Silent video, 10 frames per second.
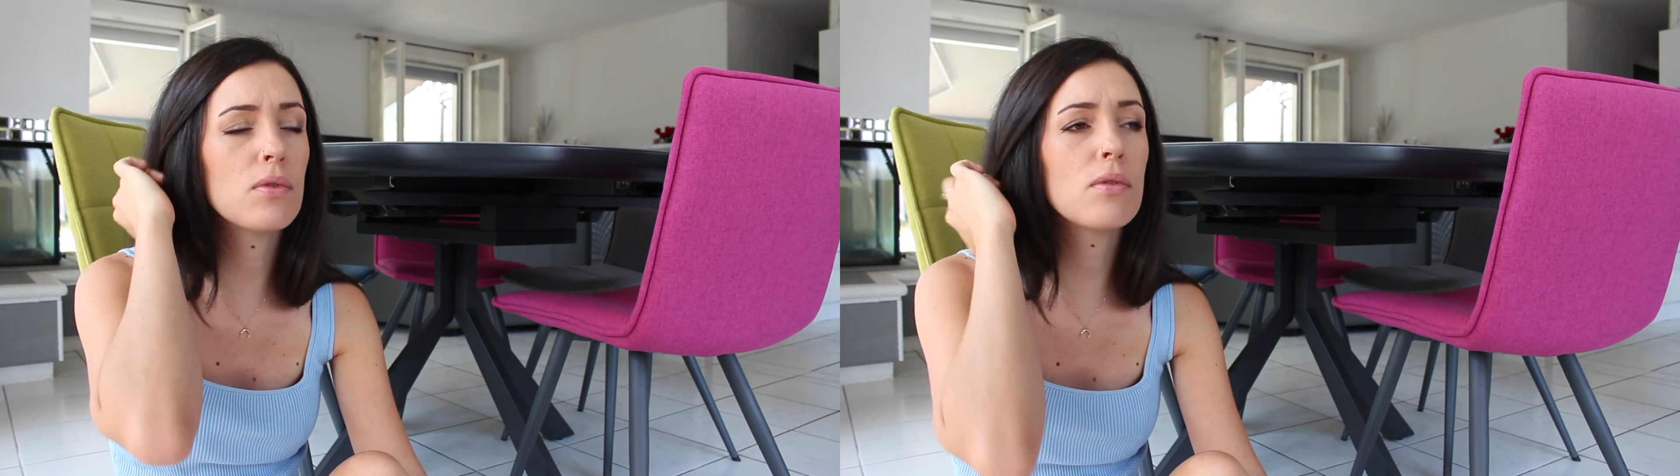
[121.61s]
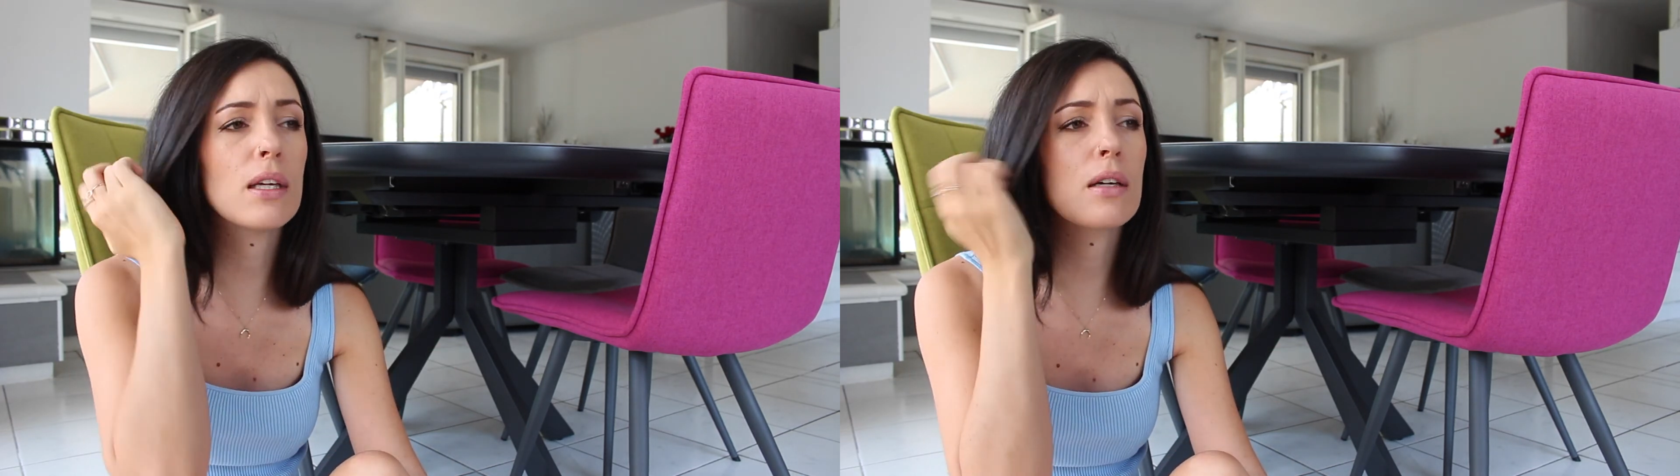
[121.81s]

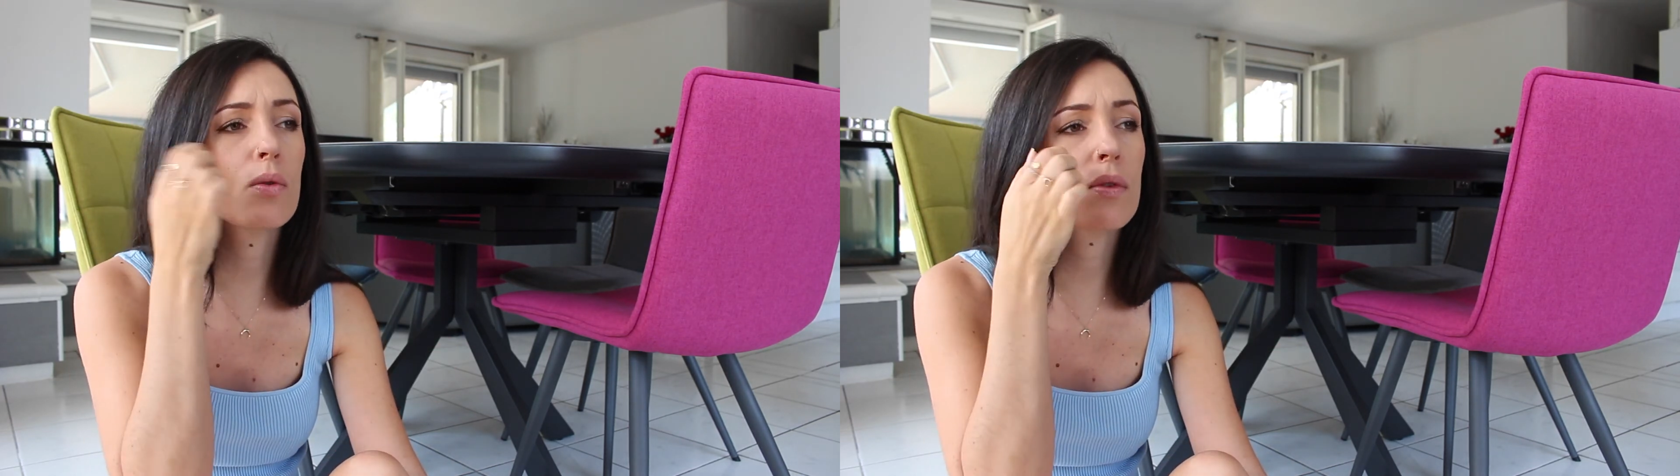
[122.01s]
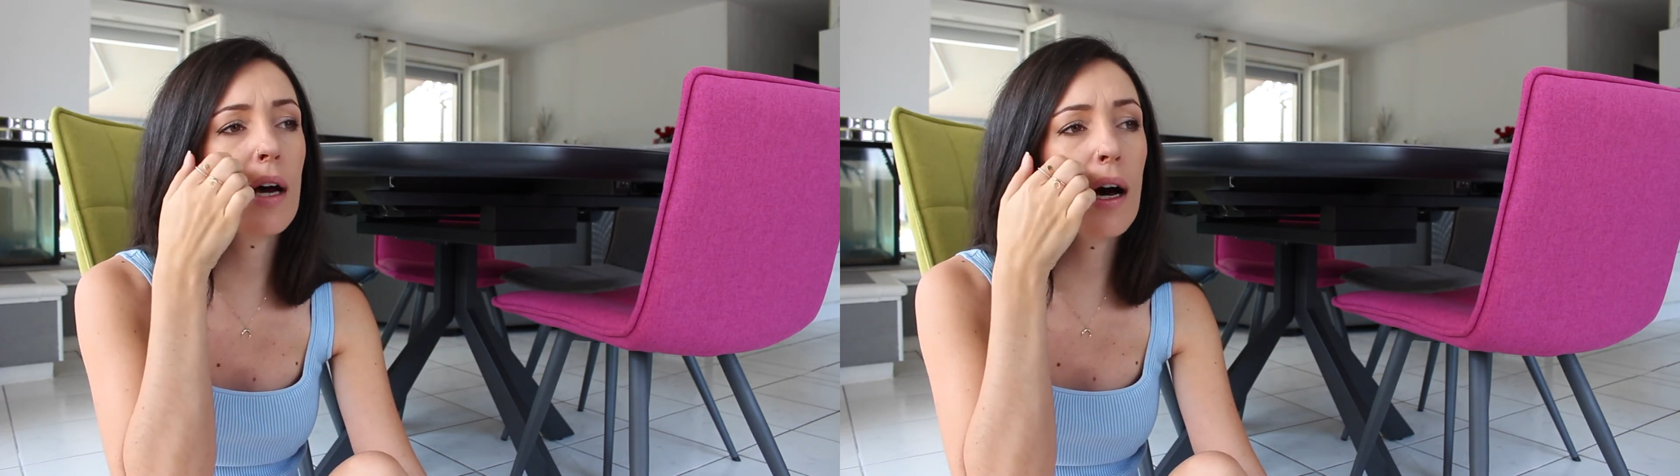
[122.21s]
vus et
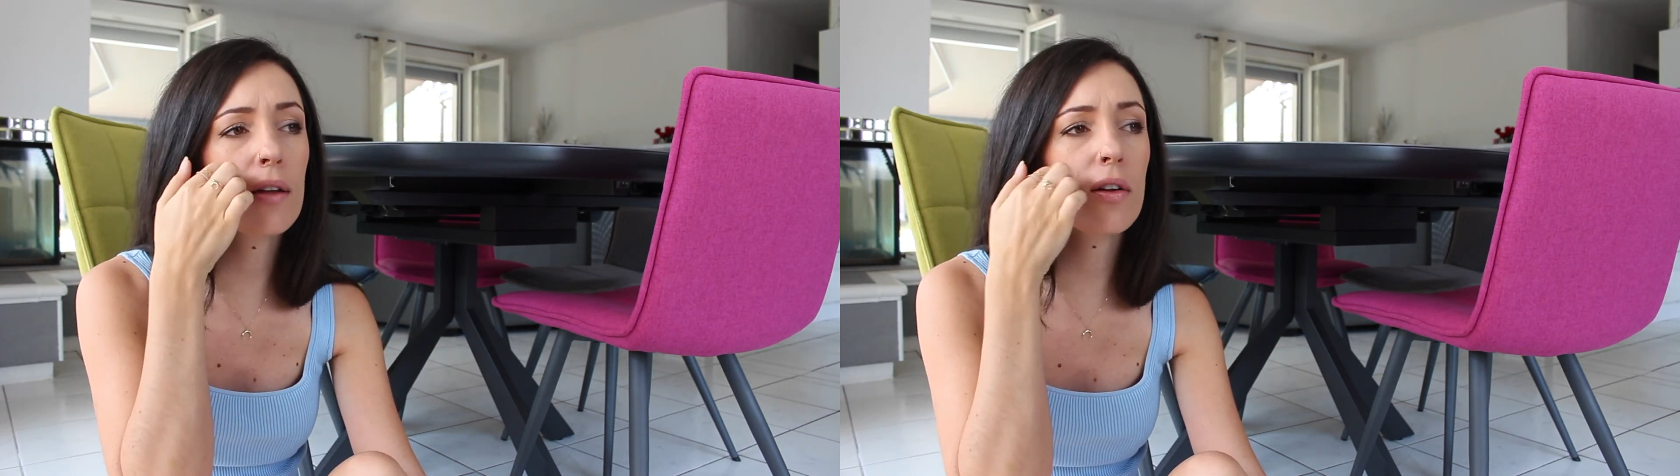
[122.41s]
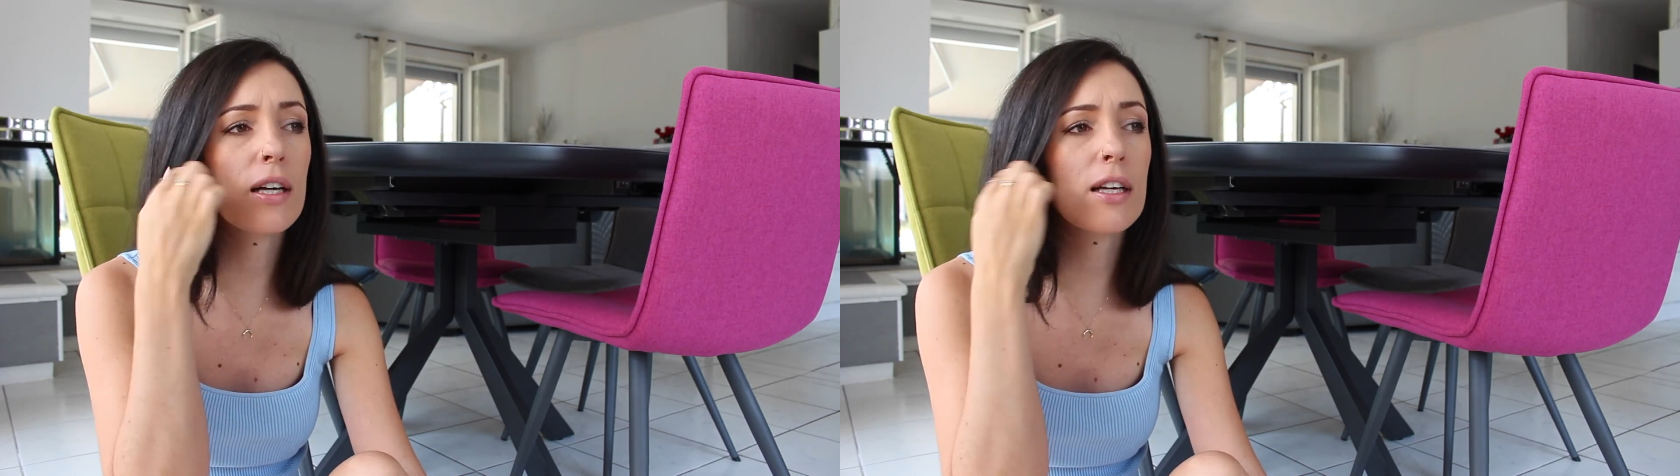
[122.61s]
compte A dans